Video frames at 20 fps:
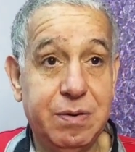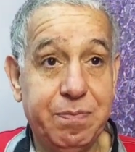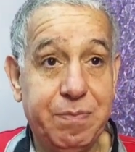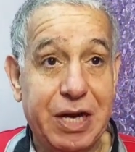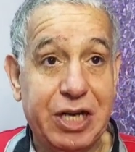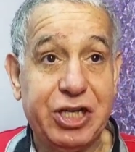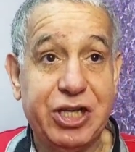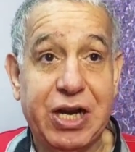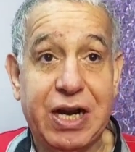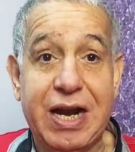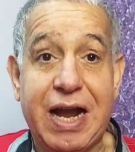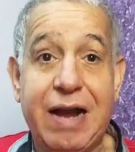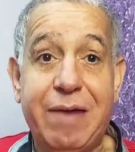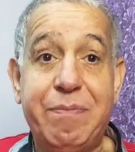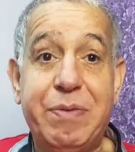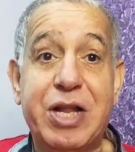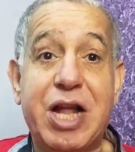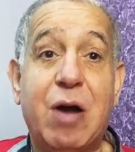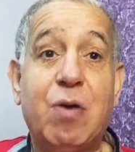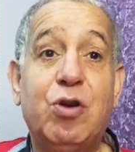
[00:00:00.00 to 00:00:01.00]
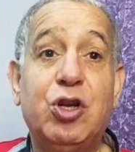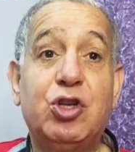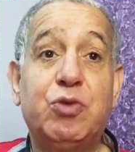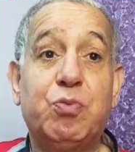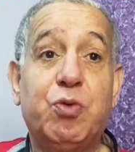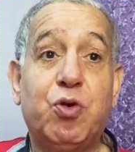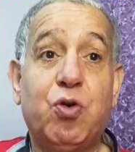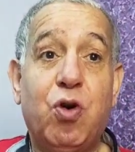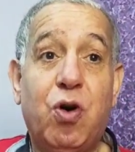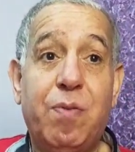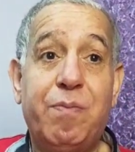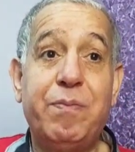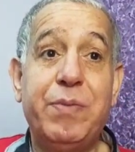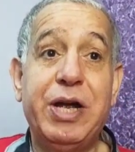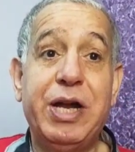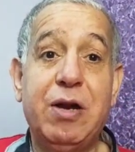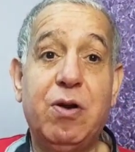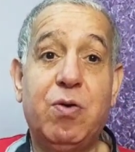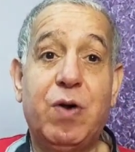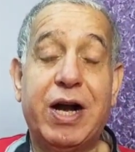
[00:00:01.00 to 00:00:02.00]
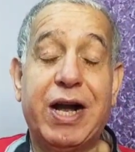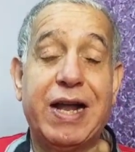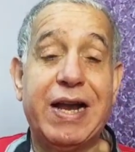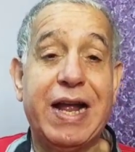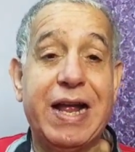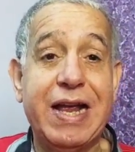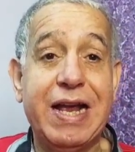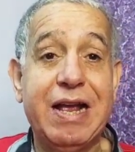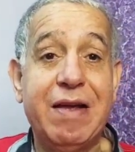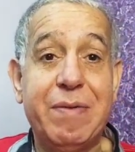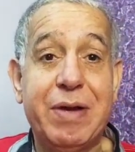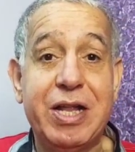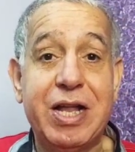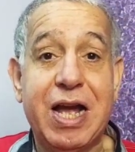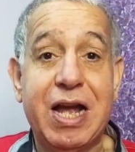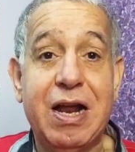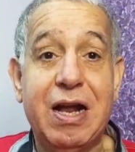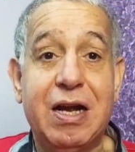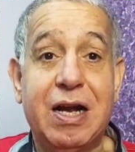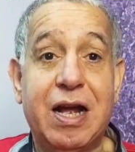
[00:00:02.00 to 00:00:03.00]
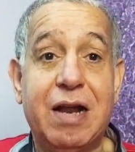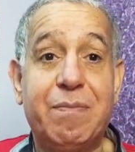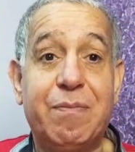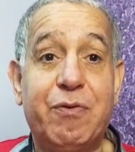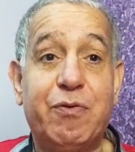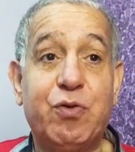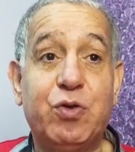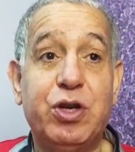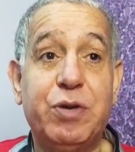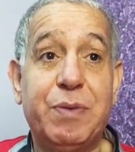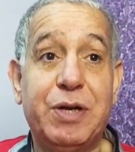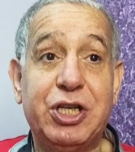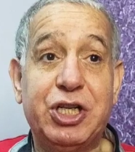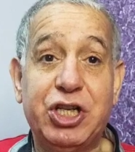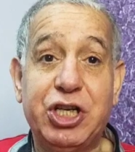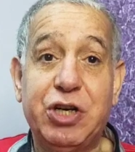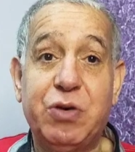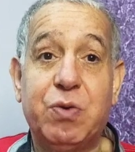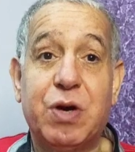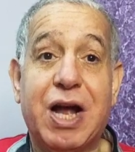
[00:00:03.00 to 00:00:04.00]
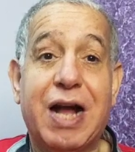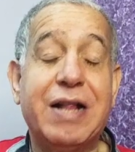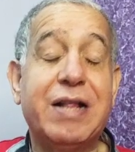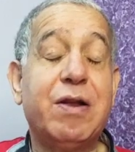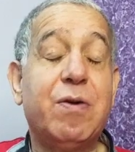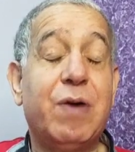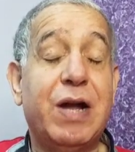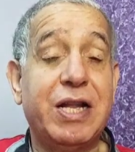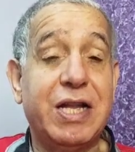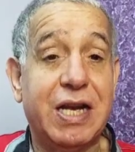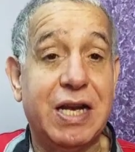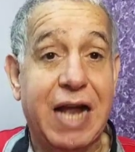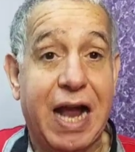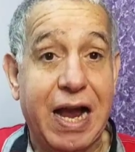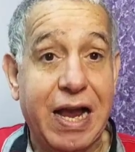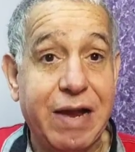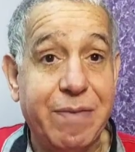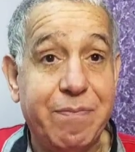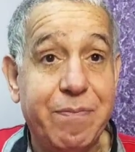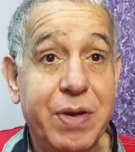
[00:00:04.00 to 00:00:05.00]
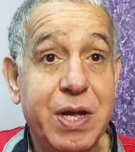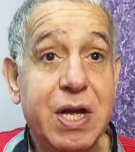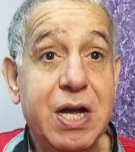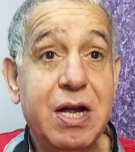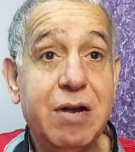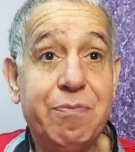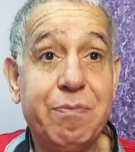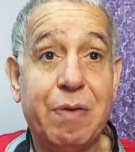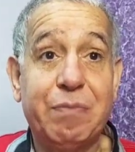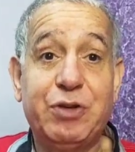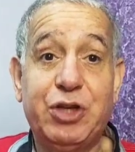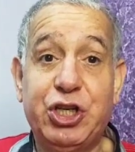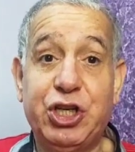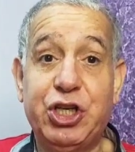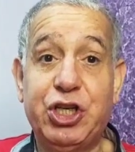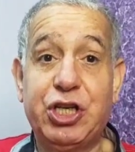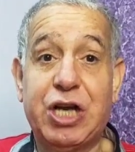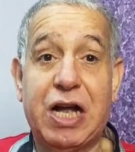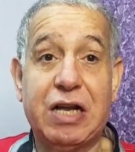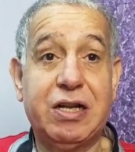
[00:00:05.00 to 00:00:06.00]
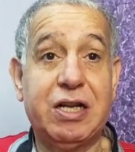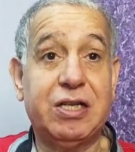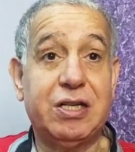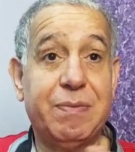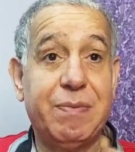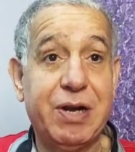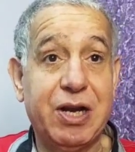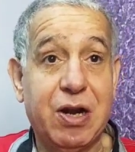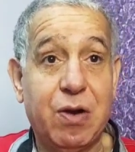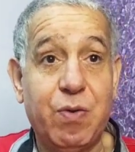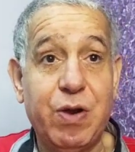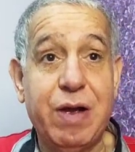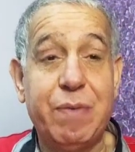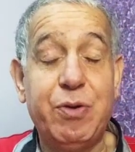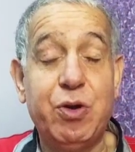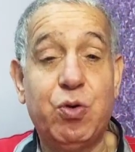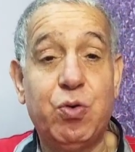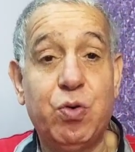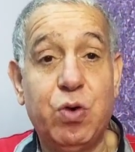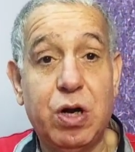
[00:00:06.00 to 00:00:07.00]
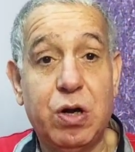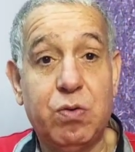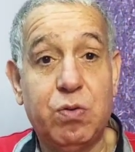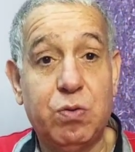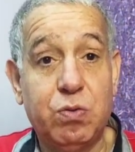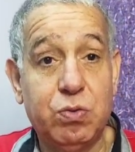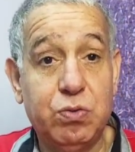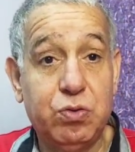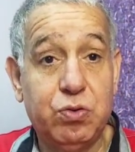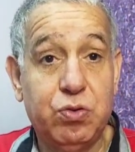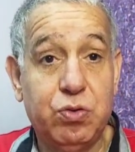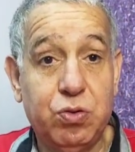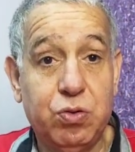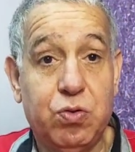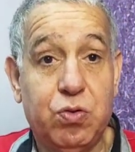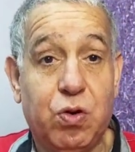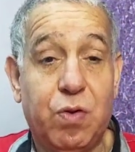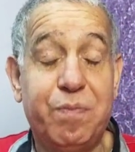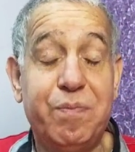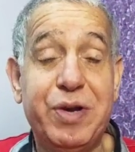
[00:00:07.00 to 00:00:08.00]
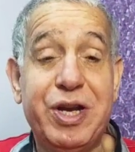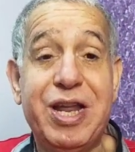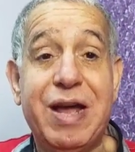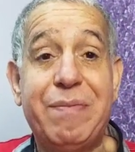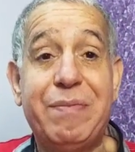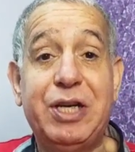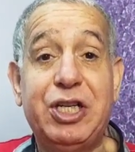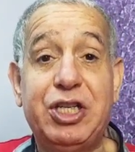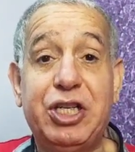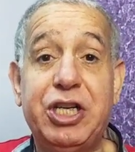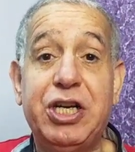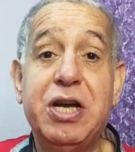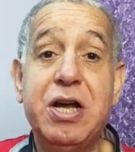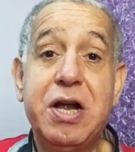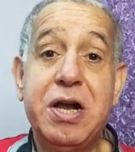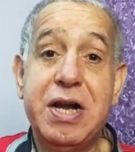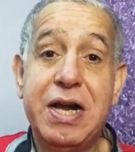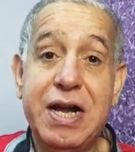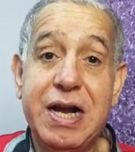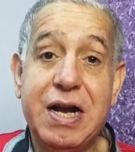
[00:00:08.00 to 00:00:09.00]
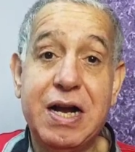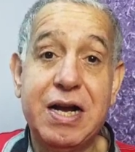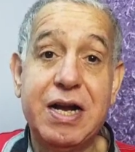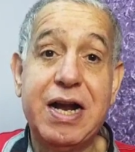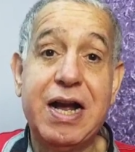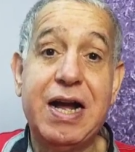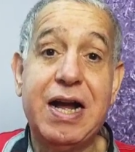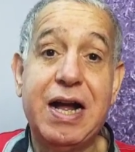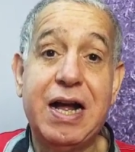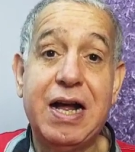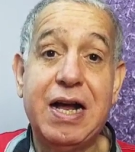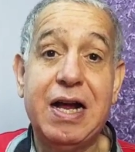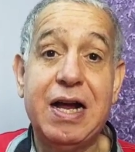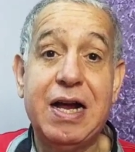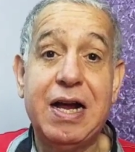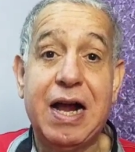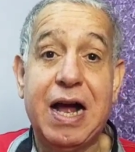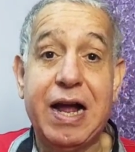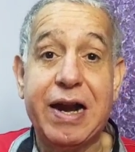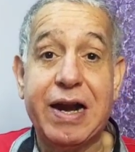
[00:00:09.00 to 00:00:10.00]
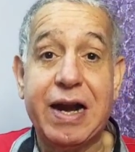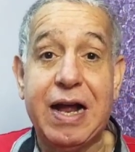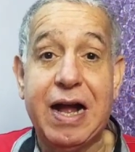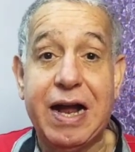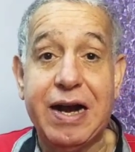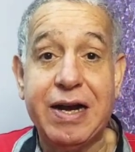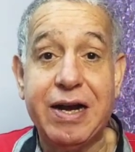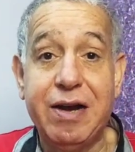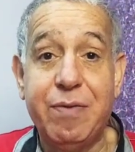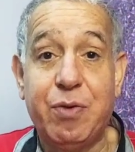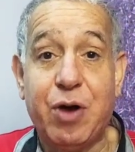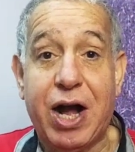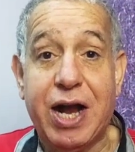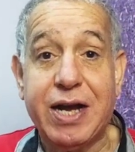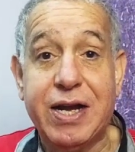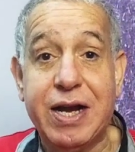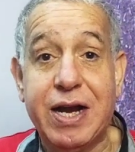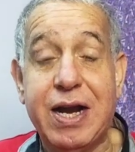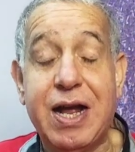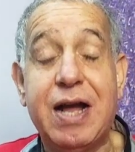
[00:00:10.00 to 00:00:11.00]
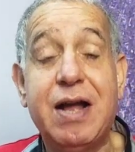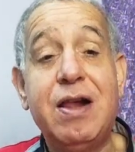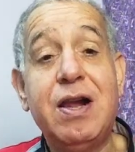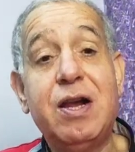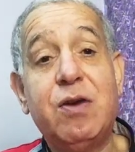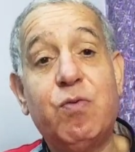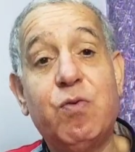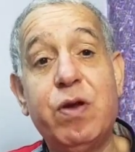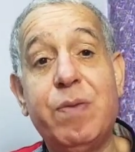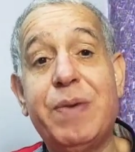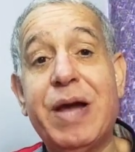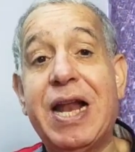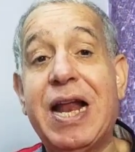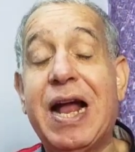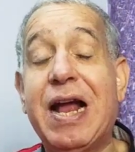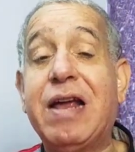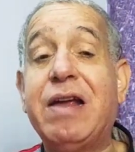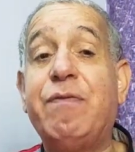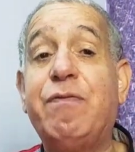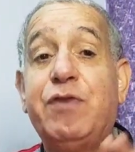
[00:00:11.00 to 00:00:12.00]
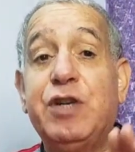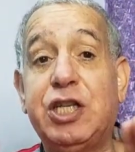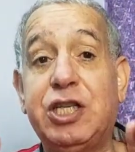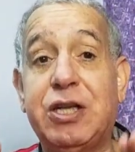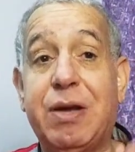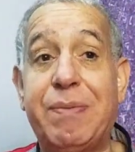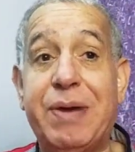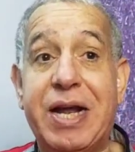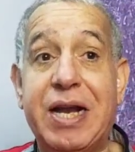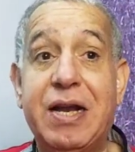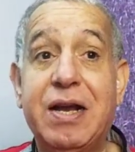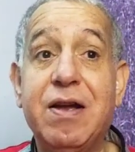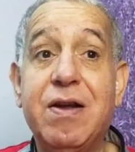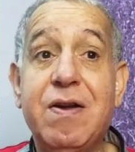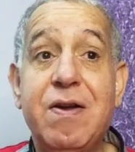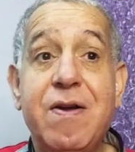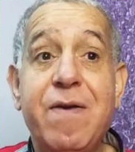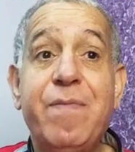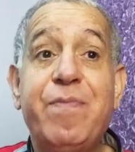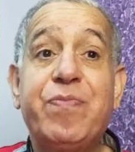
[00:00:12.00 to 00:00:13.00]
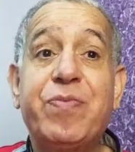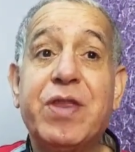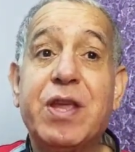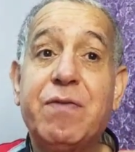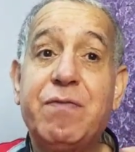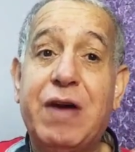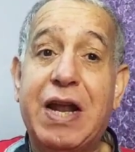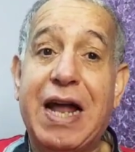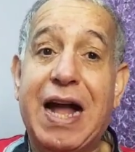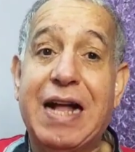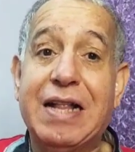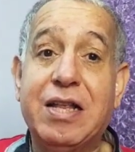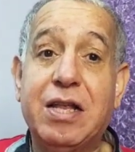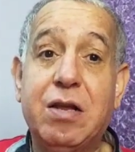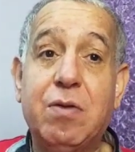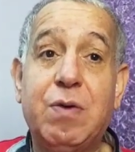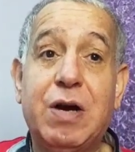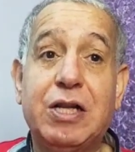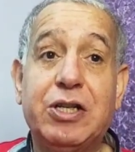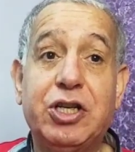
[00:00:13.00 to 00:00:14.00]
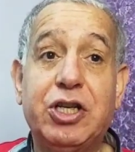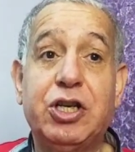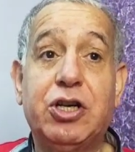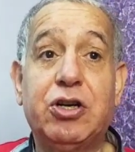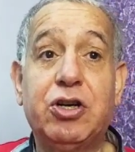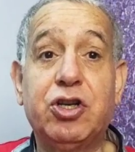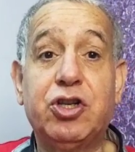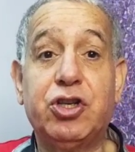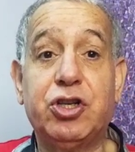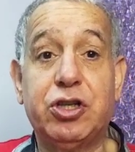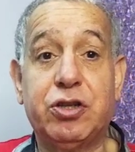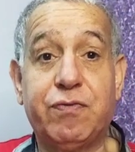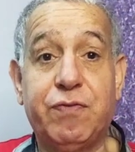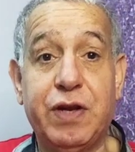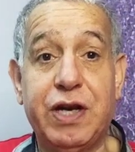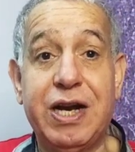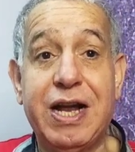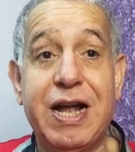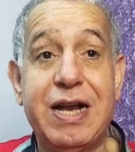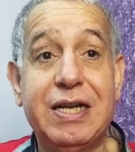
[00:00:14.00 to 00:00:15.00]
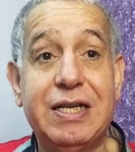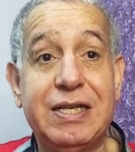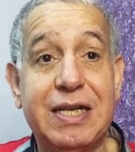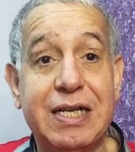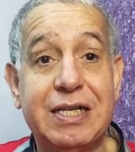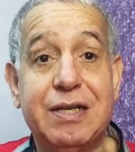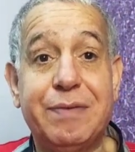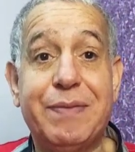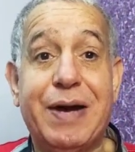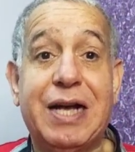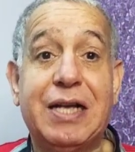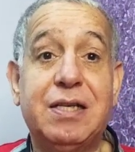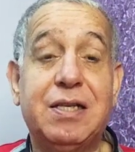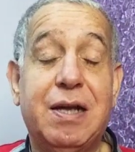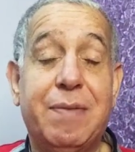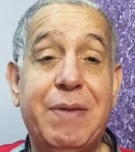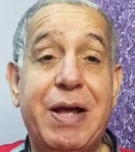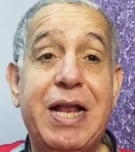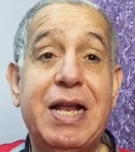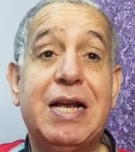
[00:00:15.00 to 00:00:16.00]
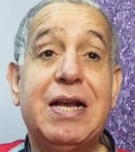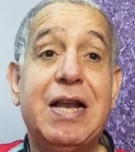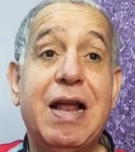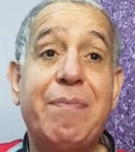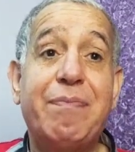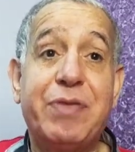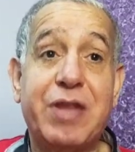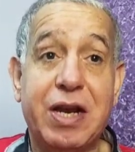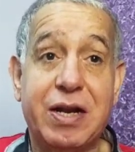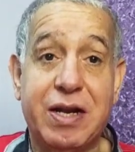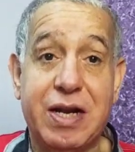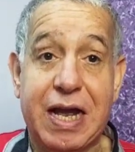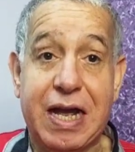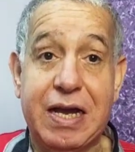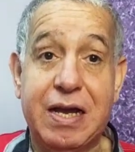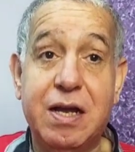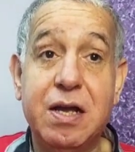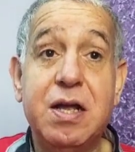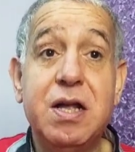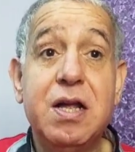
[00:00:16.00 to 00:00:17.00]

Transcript: مشى اللعيب بتاعه اللي اسمه كوم اللي هو كان هيجي بدأ كان المفروض يمشيه ولحد دلوقتي اللعيب ما مشيش حتى الزملكاويه بيقولوا لو كوم ده مشي احنا هنجيبه عندنا ويبقى لعيب في الزمالك فلحد دلوقتي قصه فرجاني ساسي مع الزمالك لم تنتهي